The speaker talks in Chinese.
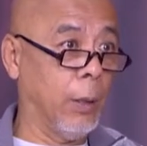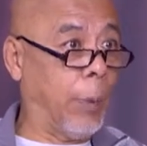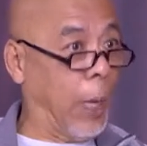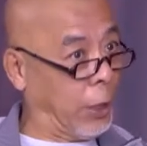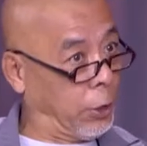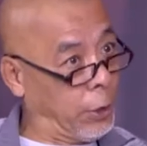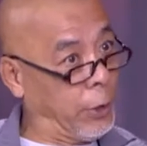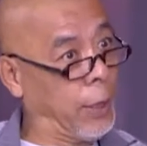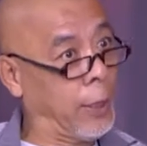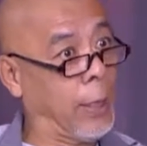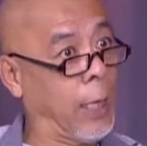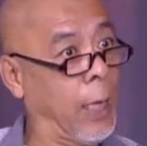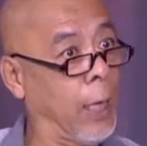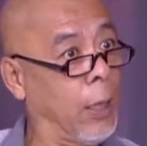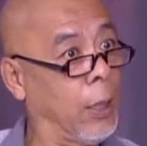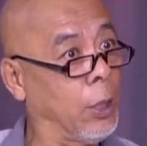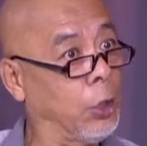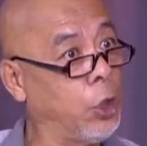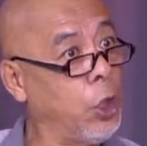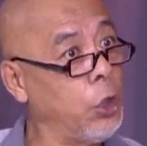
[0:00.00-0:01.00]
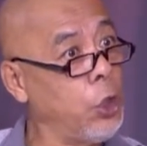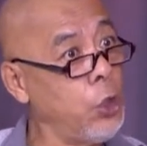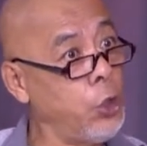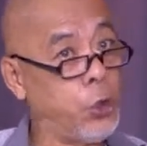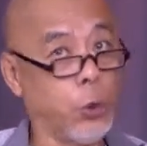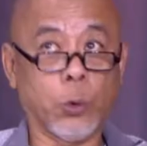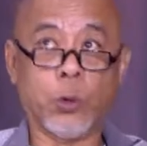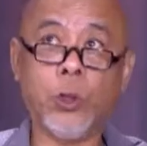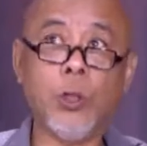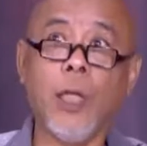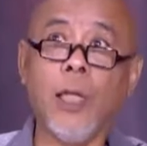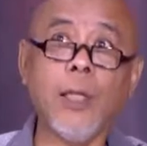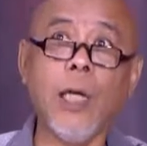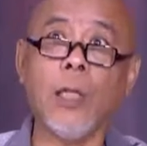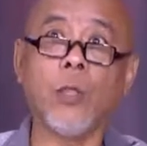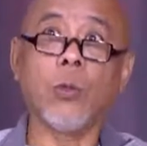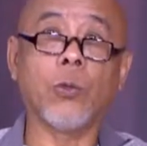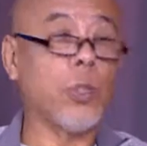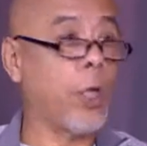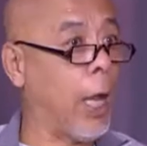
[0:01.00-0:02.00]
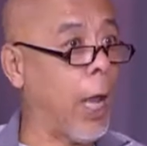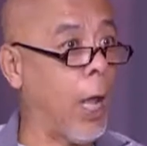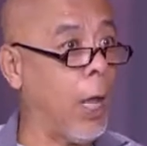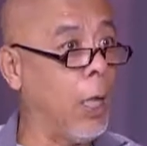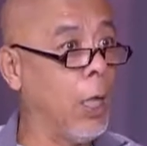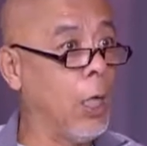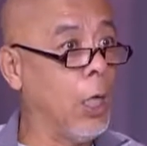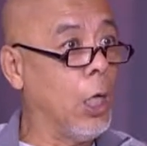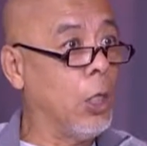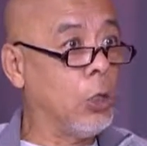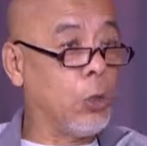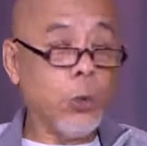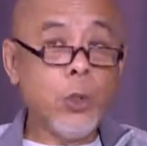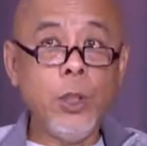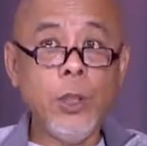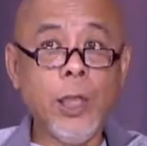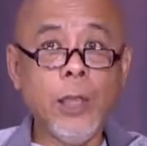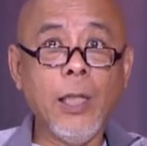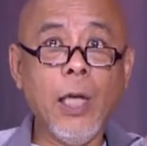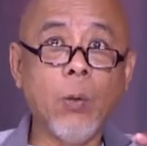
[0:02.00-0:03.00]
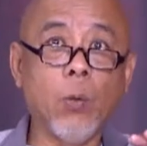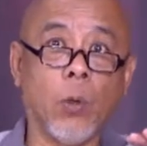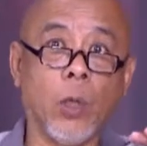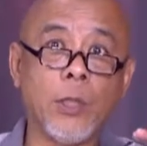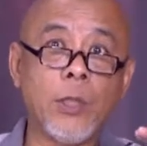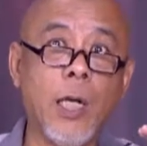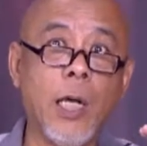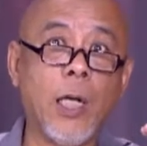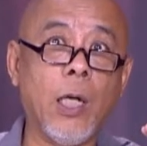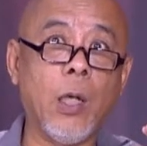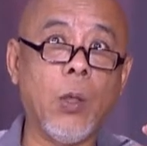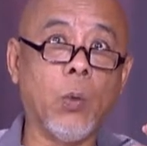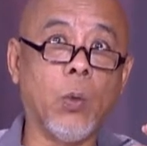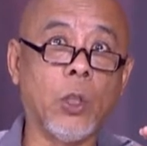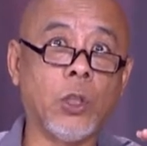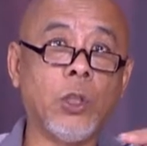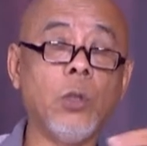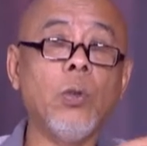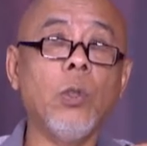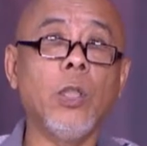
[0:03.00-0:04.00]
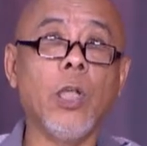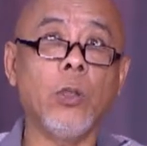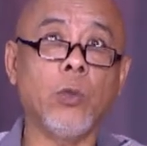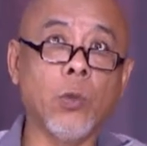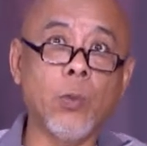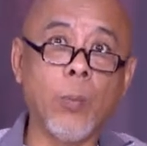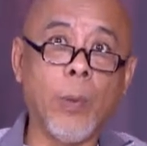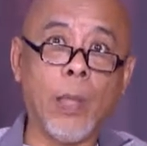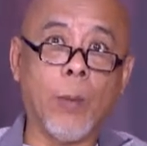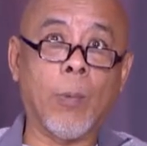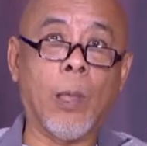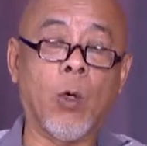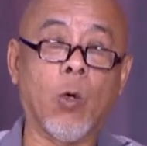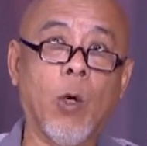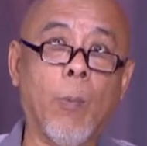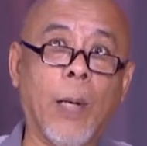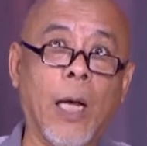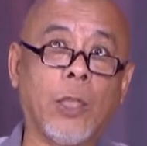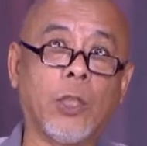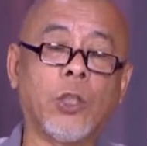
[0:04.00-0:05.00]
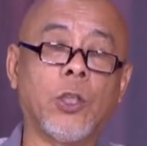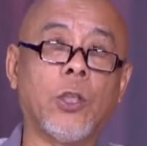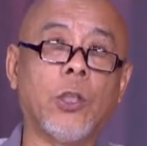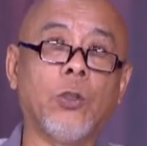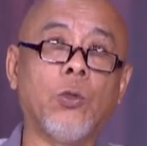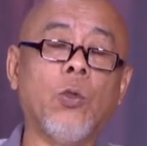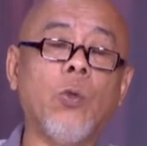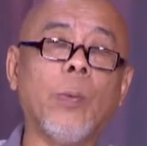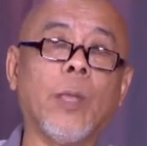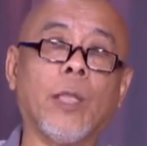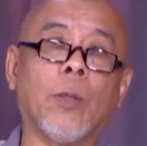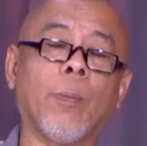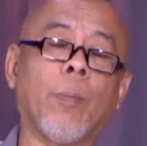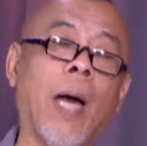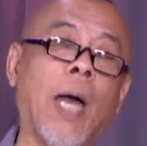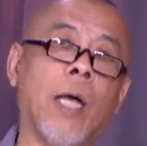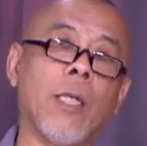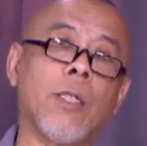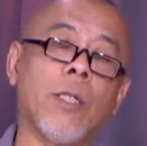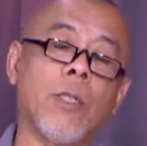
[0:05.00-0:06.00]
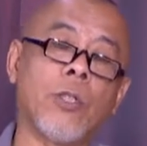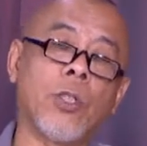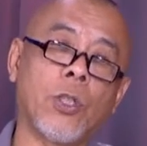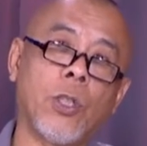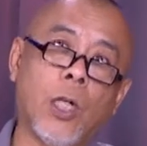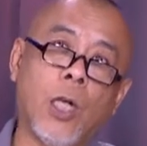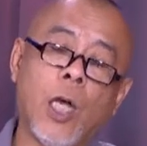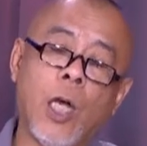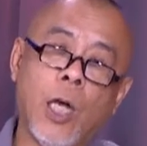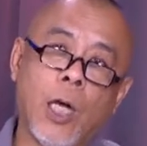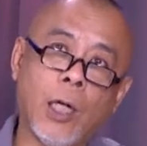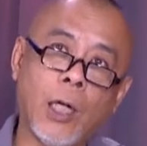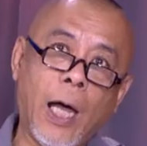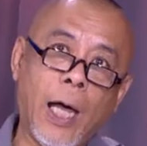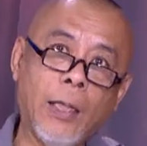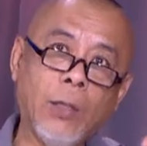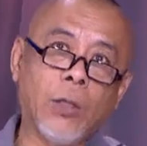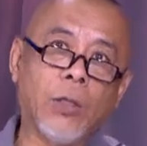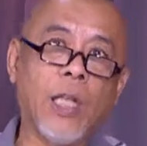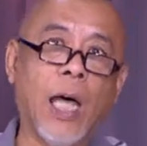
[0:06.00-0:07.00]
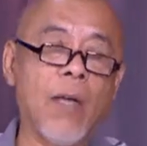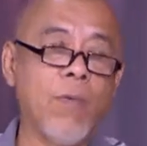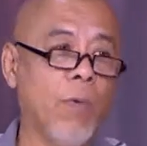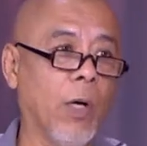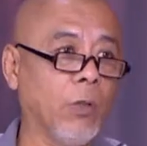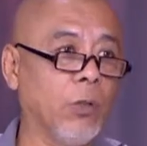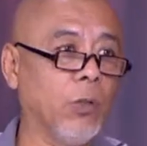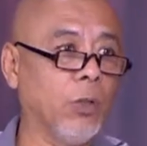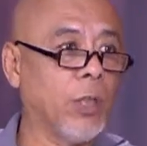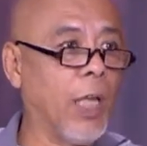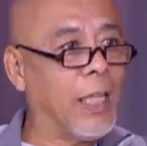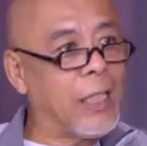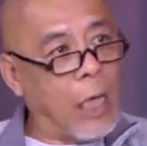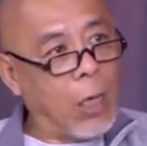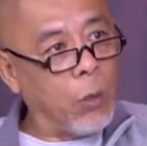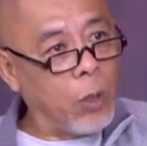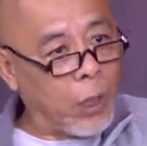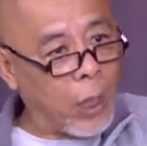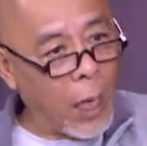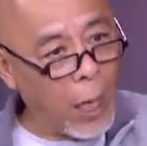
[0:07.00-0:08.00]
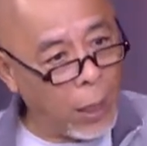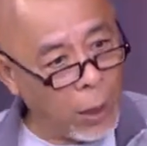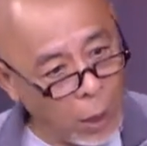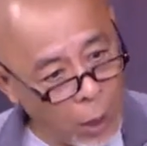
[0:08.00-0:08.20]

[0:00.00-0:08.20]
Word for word: 八十年代，甚至九十年代都这样。九十年代我在我生活在东北嘛，我把车东北的牌子车开到南方去，大家会看